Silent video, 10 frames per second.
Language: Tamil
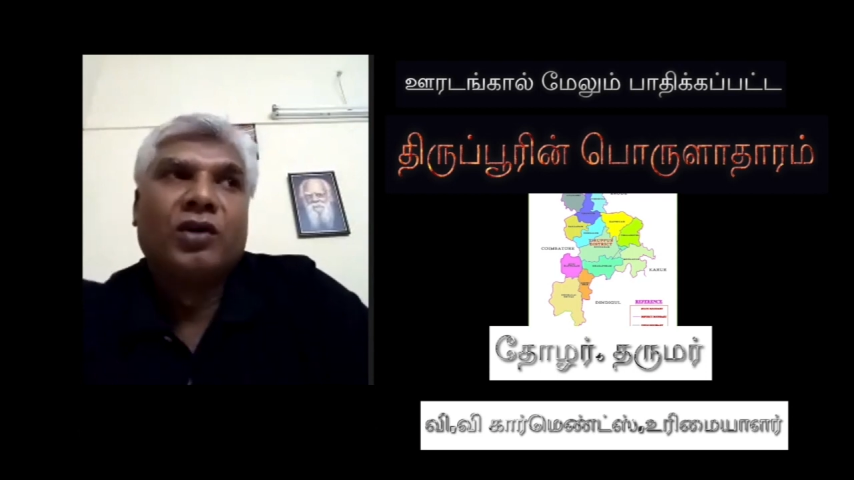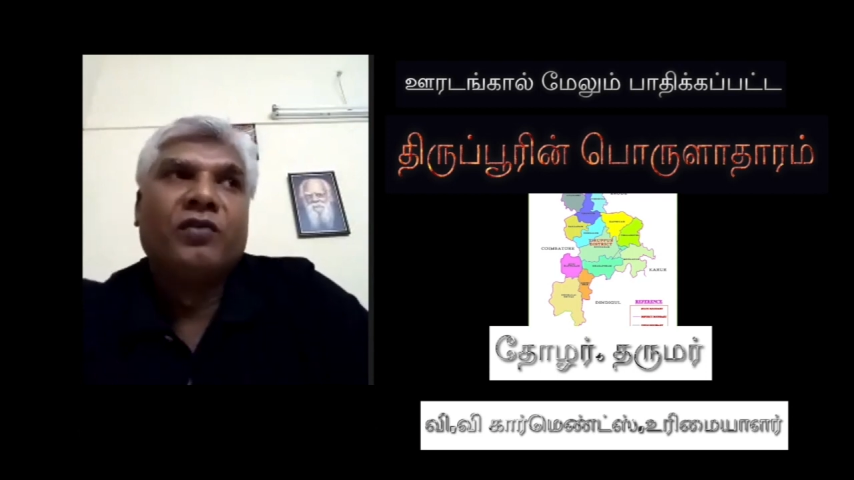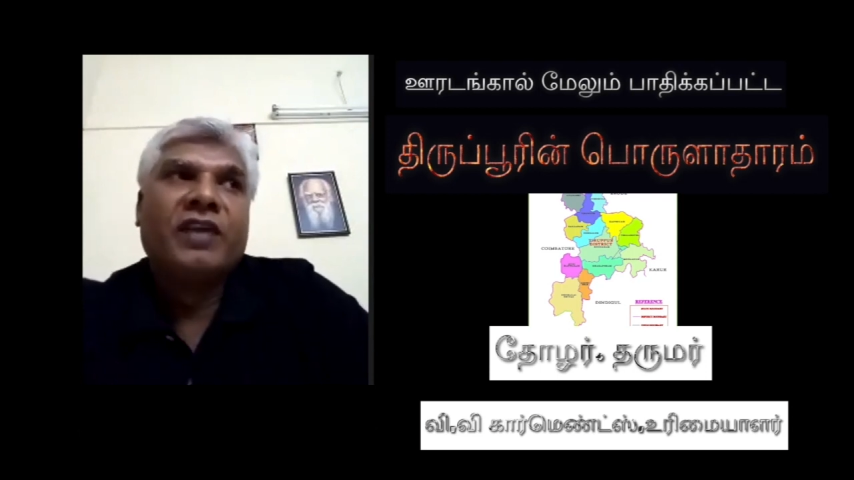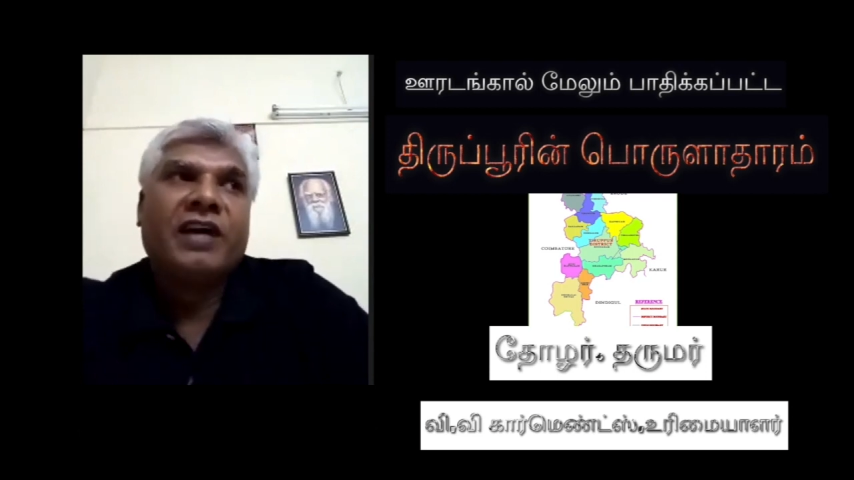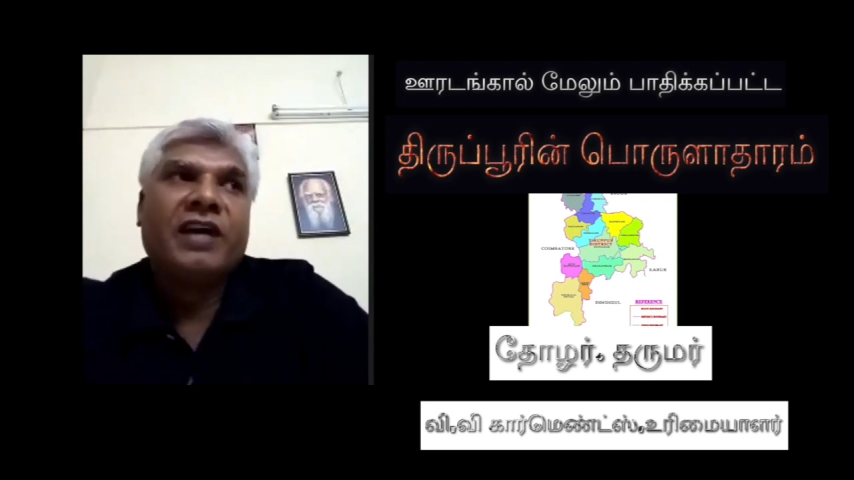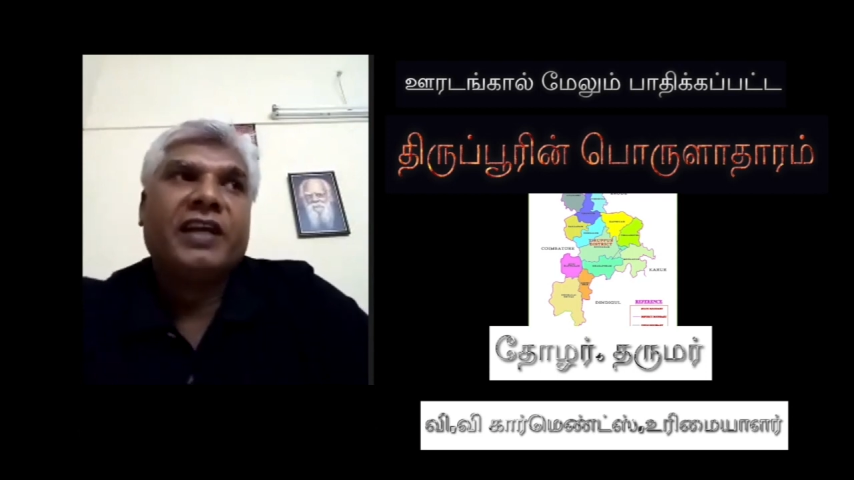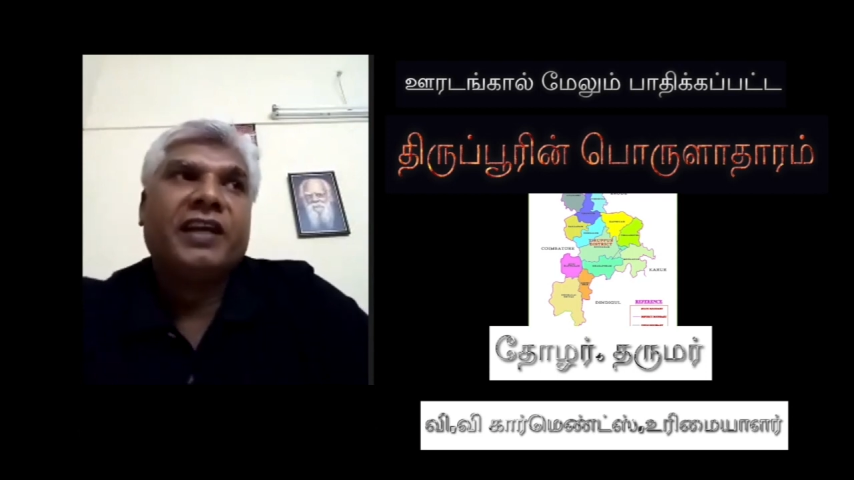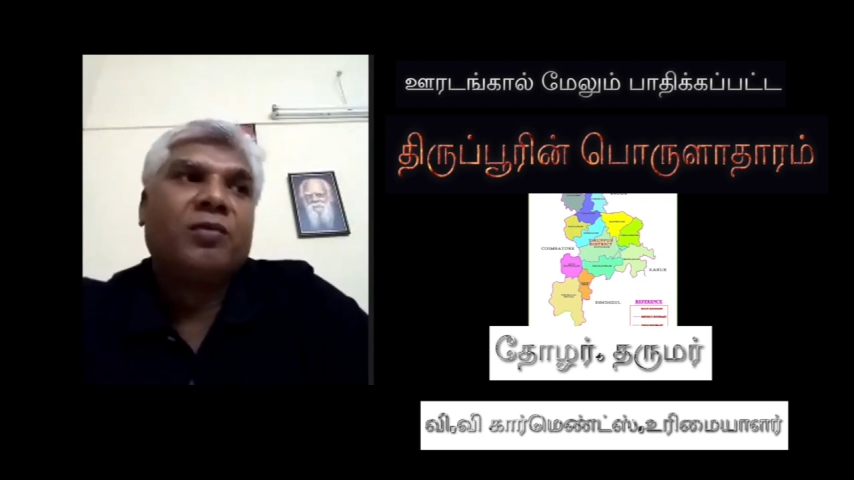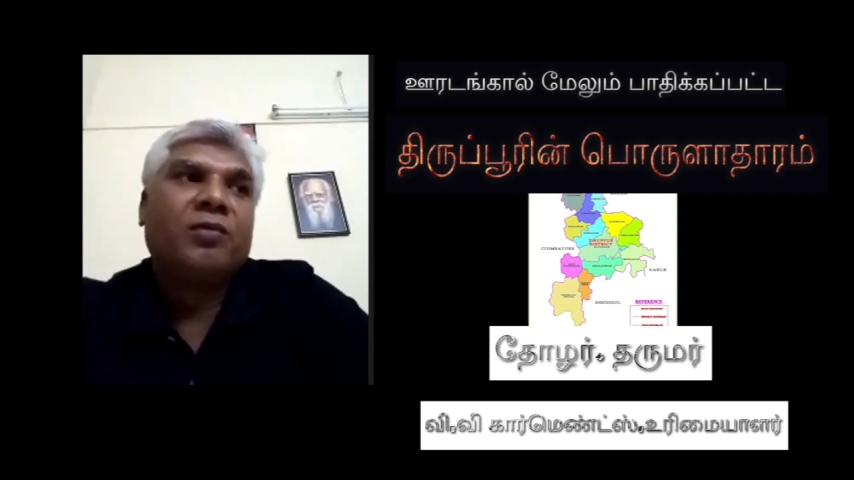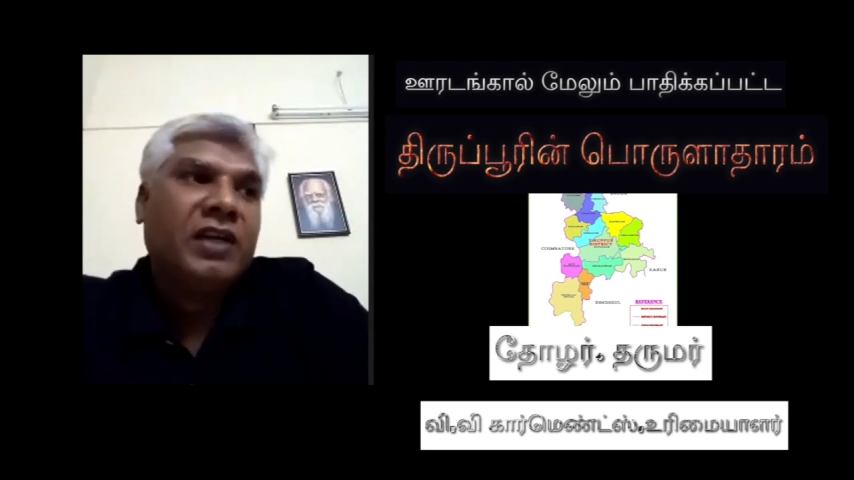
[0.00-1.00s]
ஒரு
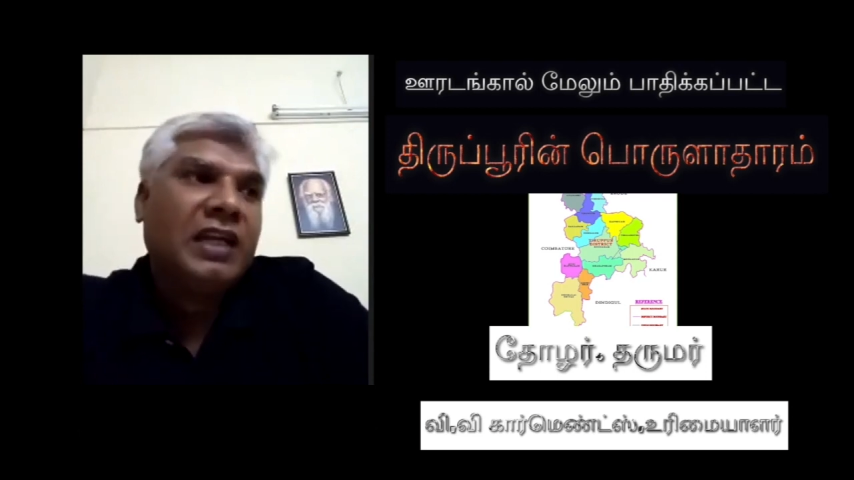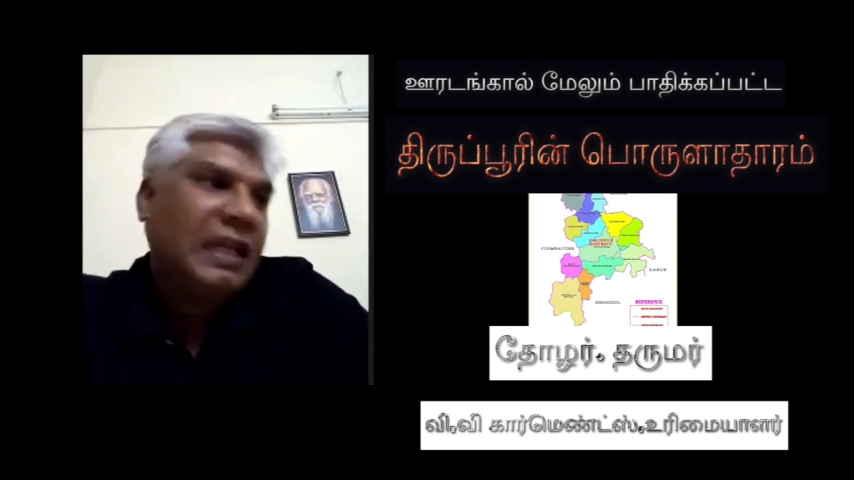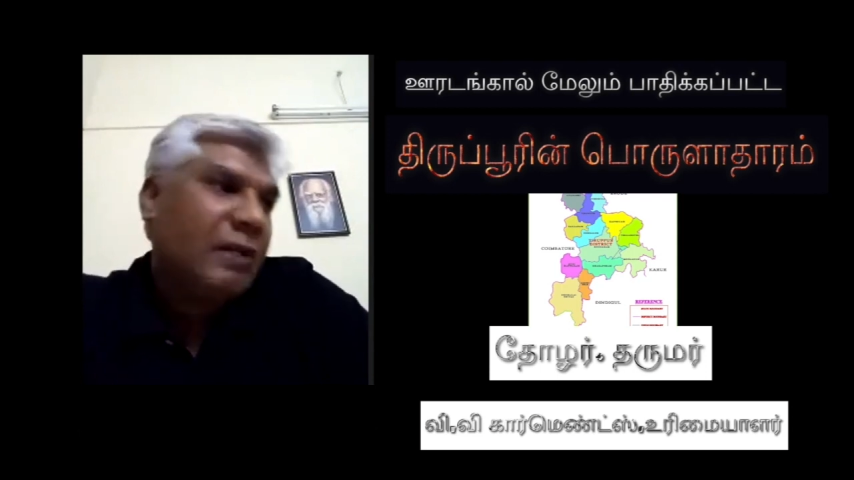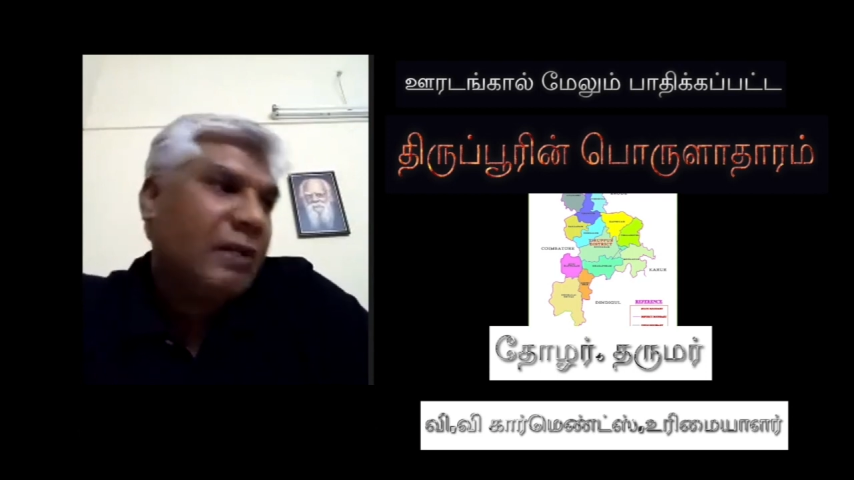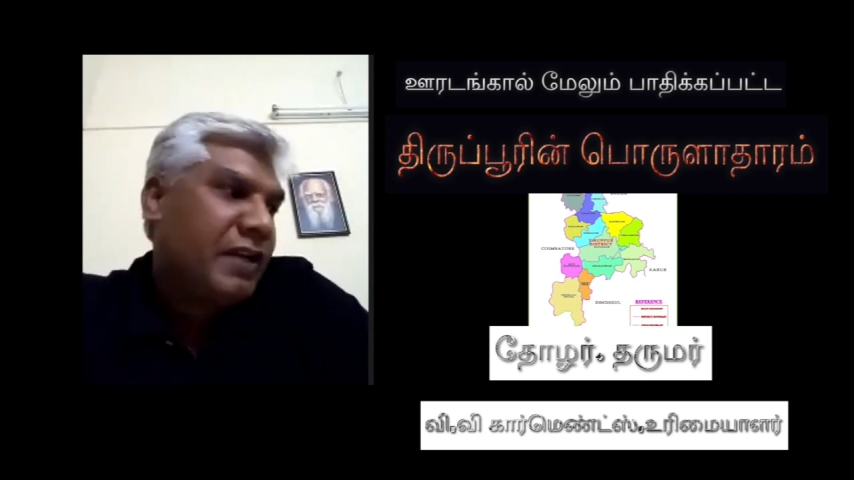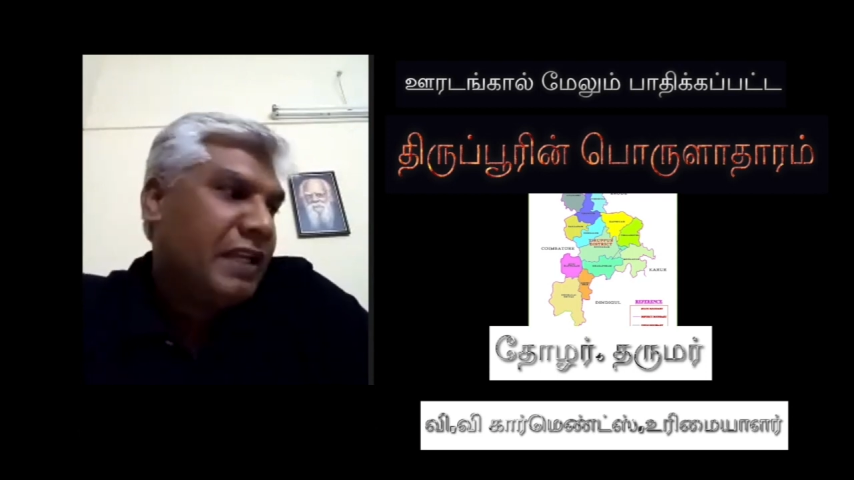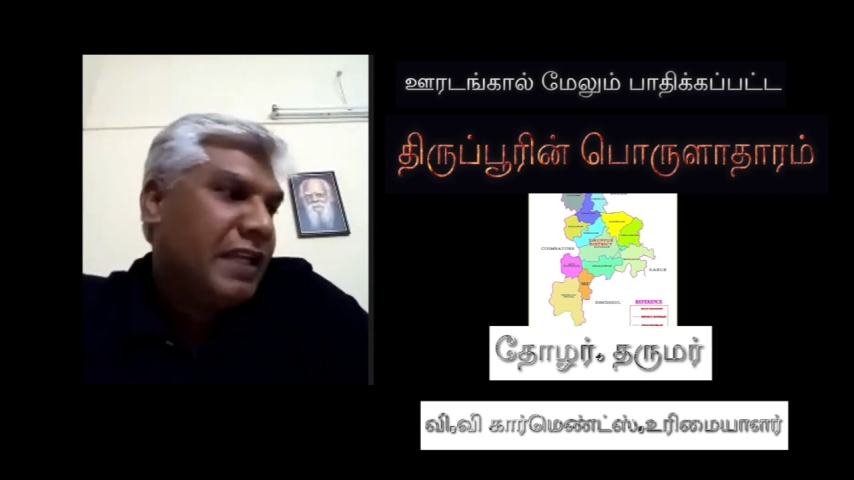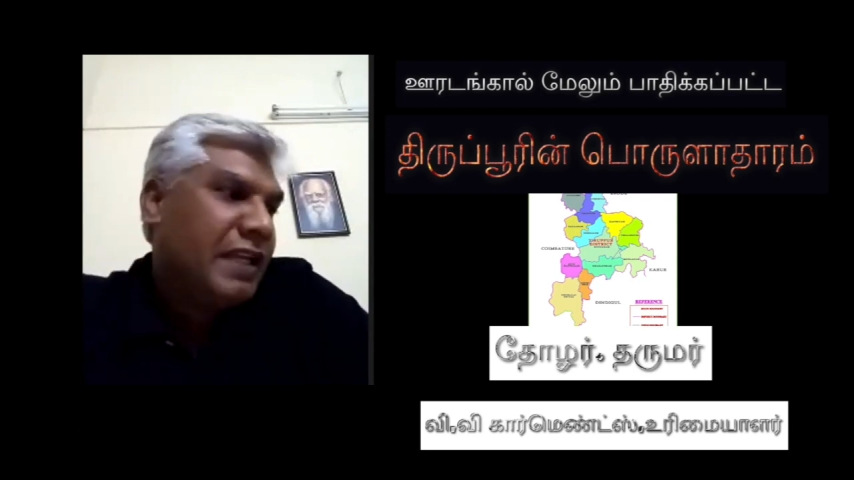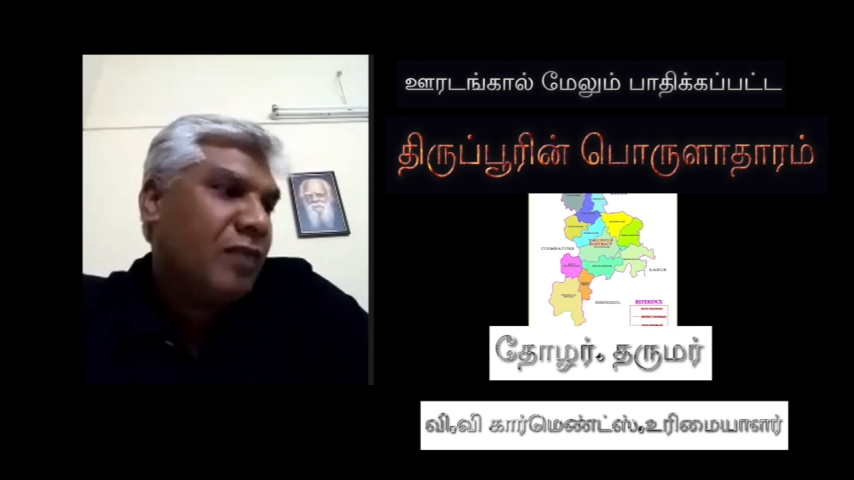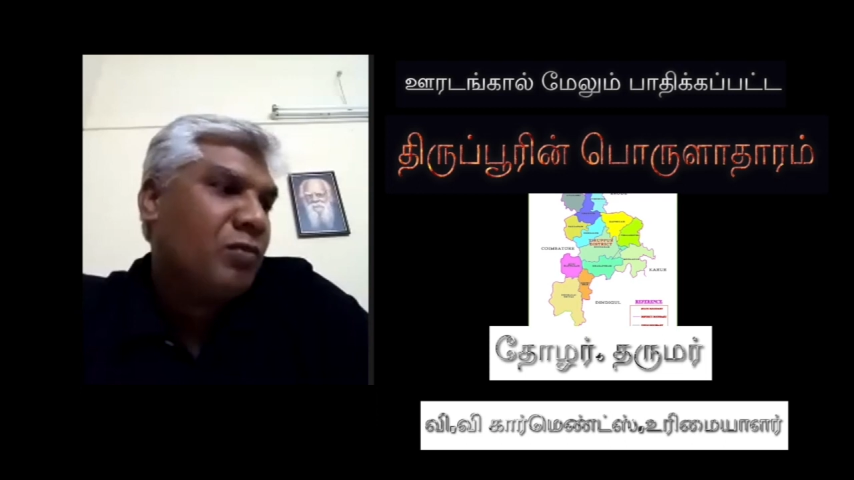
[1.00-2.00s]
வியாபாரிகிட்ட போய் இல்ல
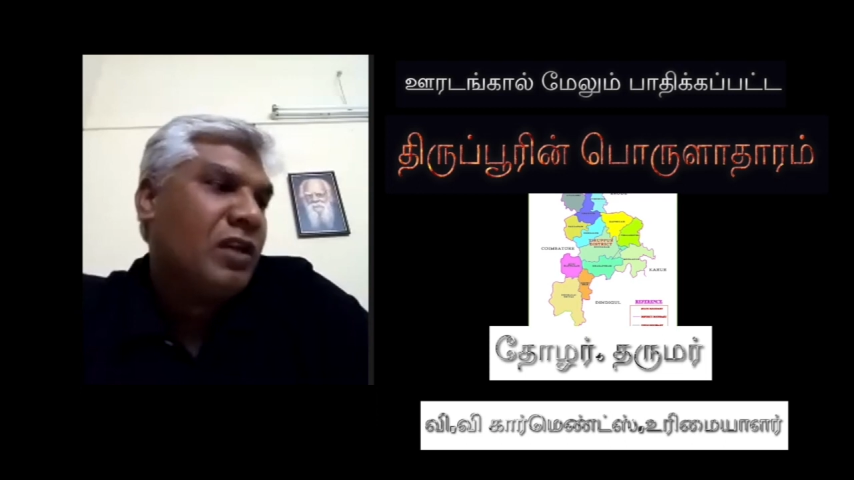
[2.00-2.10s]
பெரிய